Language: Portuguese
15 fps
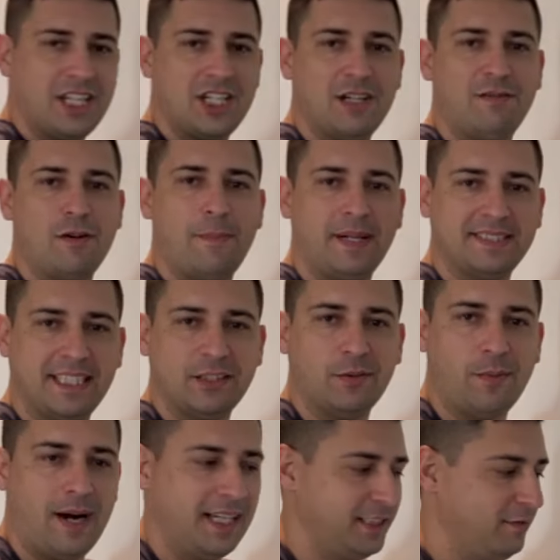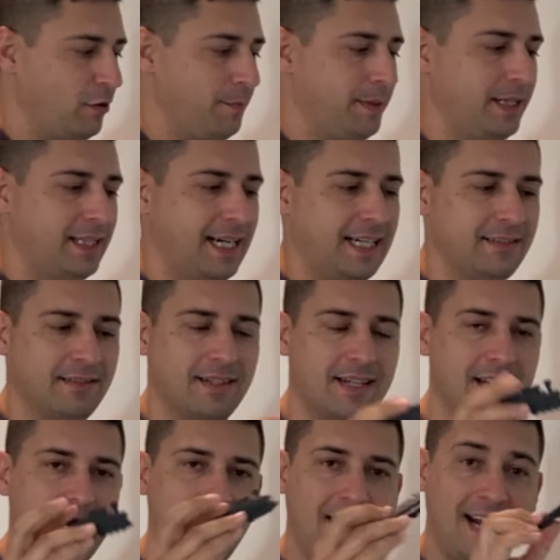que já foi passado o maço, foi pintado,
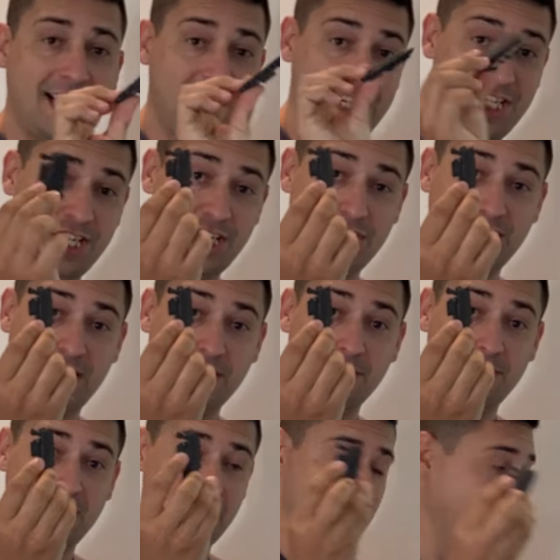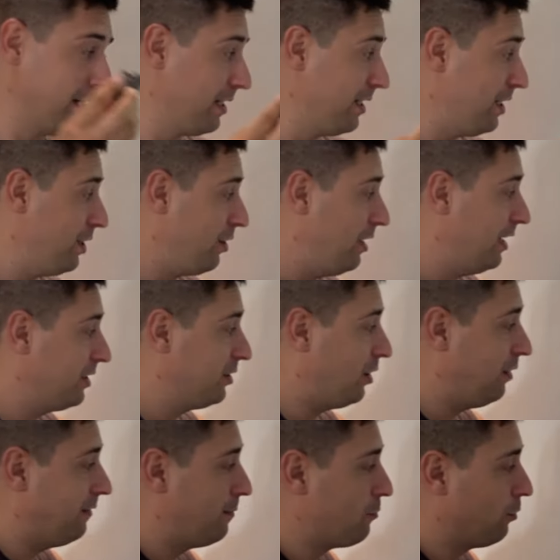aqui a gente tem um imã e olha
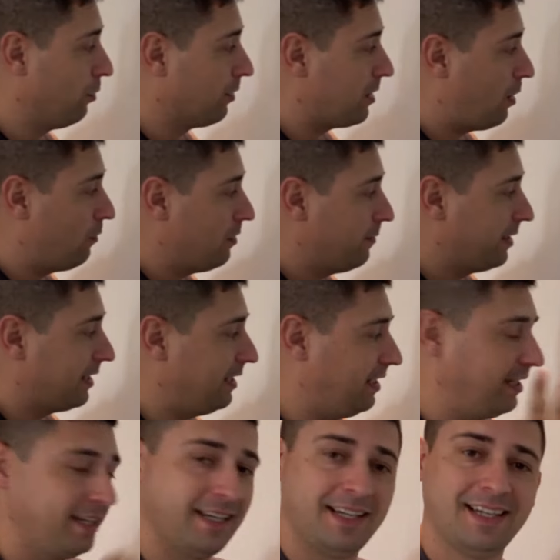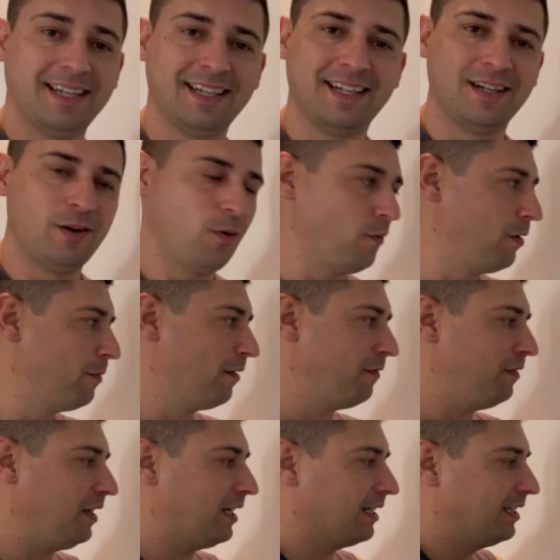só, vamos colocar o imã aqui, o imã
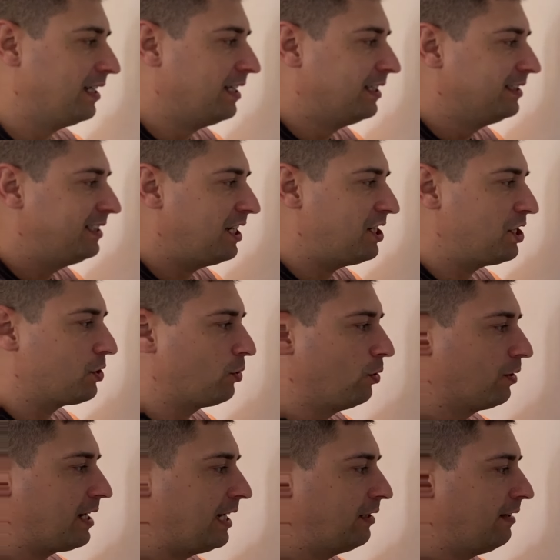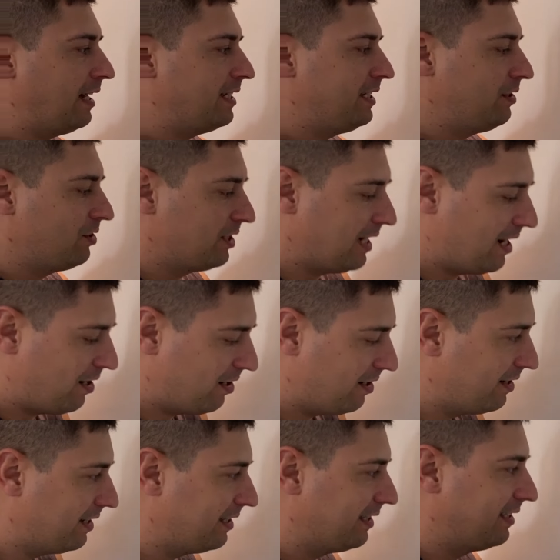fica. Se a gente colocar no ladinho já,
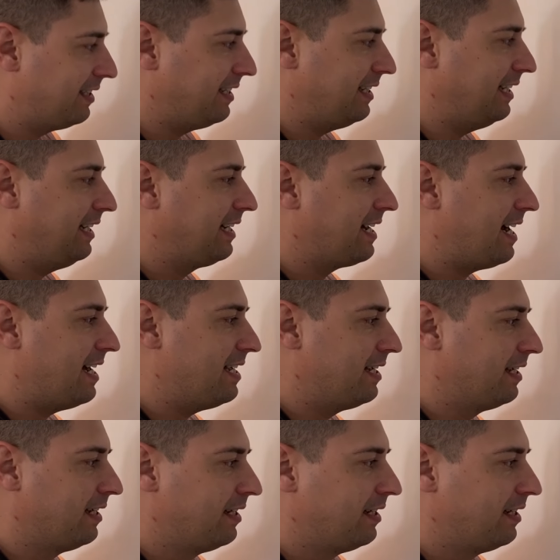ó, ele cai.